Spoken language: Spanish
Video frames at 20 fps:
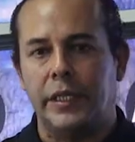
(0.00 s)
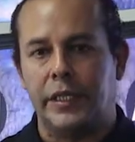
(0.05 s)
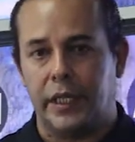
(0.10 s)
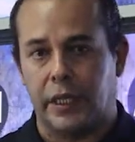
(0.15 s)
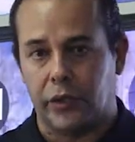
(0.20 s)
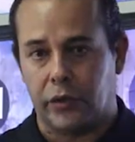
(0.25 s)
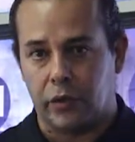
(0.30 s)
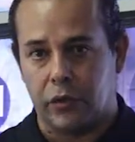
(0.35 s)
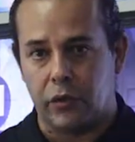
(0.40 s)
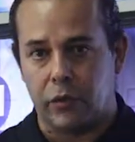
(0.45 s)

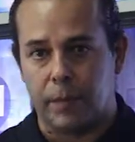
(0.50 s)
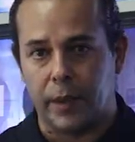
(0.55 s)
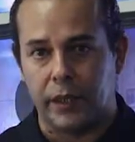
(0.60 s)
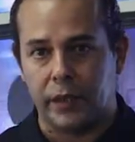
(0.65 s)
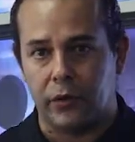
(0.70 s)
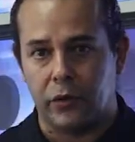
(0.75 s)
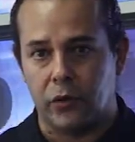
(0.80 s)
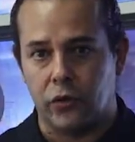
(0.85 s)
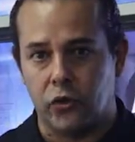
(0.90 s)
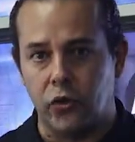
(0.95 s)
Centro
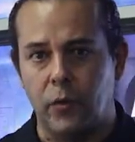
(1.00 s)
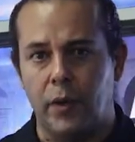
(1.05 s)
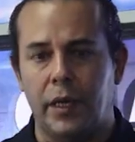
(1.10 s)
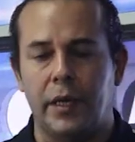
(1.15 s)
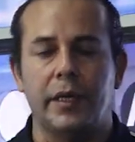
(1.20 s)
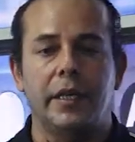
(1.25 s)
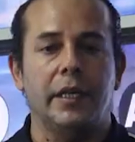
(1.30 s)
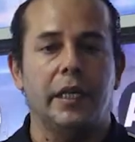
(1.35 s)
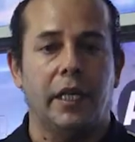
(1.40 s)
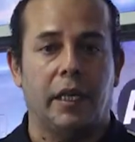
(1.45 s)
Quiropráctico
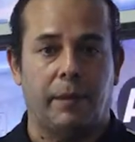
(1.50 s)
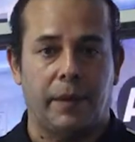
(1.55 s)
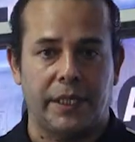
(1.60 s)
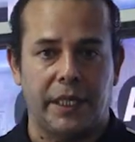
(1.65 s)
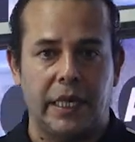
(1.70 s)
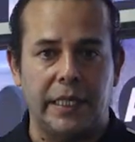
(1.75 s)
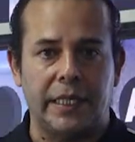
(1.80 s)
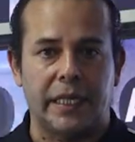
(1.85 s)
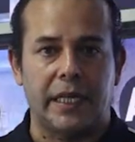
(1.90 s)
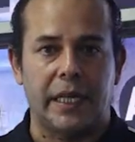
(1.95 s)
Schubel,
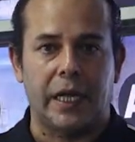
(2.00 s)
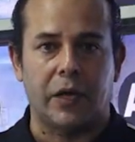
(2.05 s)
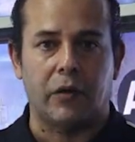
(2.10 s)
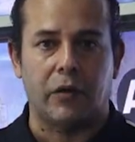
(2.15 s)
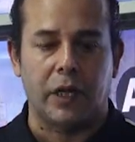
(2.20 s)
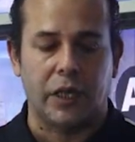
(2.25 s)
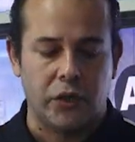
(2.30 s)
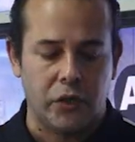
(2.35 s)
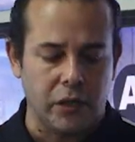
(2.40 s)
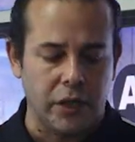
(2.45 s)
especialistas en la
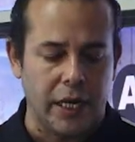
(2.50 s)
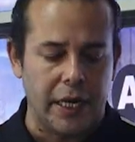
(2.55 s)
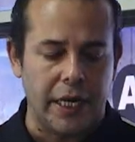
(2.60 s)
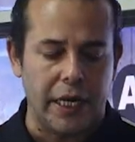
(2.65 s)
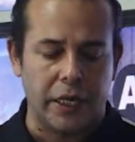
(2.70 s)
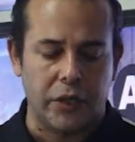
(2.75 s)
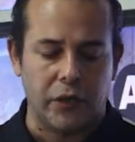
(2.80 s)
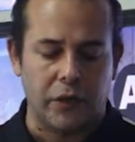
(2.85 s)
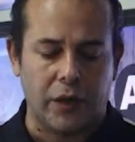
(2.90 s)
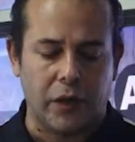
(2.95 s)
corrección y
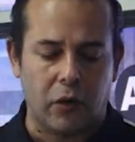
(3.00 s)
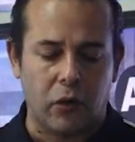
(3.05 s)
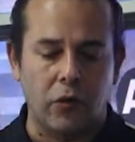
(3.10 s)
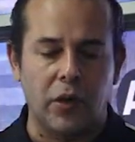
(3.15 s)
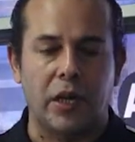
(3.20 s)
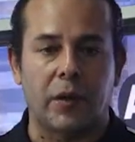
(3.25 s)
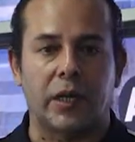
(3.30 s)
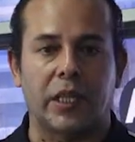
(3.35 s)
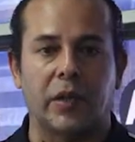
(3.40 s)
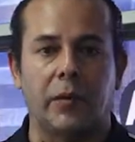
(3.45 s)
alineación de la
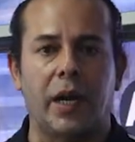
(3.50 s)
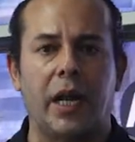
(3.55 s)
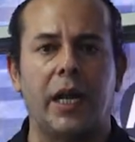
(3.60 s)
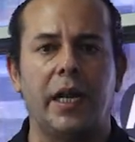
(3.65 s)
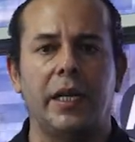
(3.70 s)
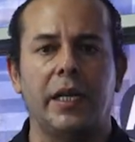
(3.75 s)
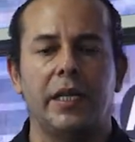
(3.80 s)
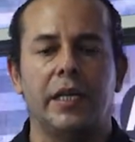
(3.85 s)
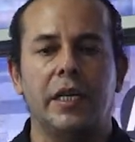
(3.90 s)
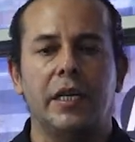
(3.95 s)
columna
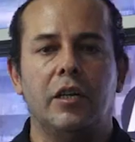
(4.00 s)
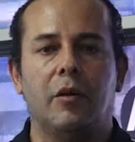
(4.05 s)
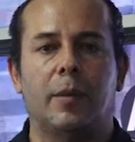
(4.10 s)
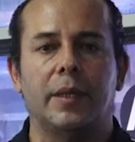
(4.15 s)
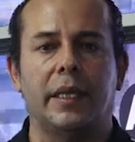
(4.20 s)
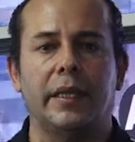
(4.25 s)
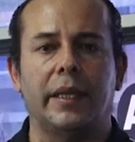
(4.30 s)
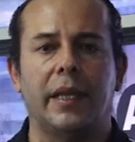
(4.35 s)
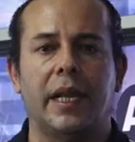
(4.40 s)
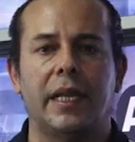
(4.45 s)
vertebral, nos
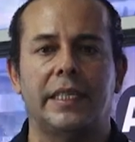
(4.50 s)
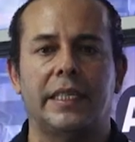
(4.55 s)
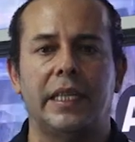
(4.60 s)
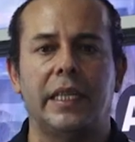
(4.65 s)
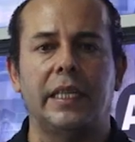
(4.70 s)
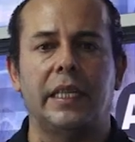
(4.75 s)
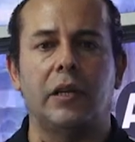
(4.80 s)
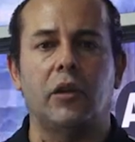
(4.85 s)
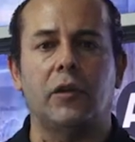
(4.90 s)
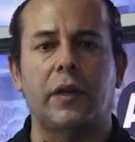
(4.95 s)
presentan la
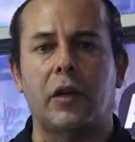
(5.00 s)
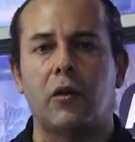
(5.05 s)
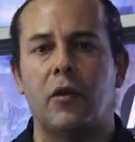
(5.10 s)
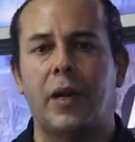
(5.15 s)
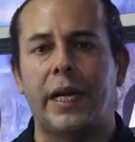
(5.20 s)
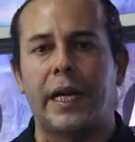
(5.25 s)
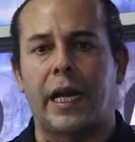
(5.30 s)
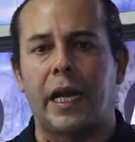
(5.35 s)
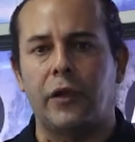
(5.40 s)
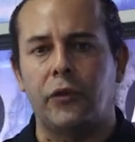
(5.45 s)
siguiente nota con
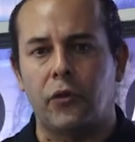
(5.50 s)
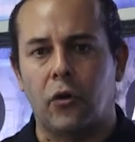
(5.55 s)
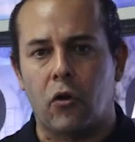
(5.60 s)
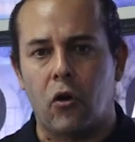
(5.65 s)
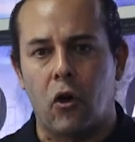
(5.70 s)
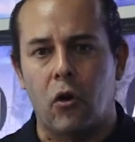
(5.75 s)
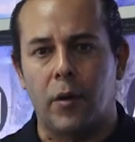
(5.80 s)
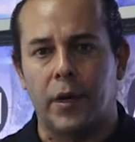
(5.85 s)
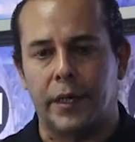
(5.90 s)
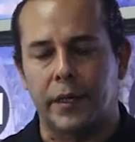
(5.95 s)
Alejandro
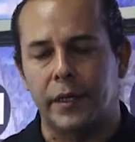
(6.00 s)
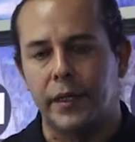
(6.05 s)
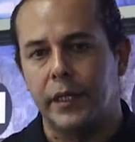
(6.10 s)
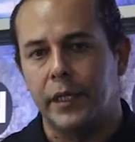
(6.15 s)
Hover.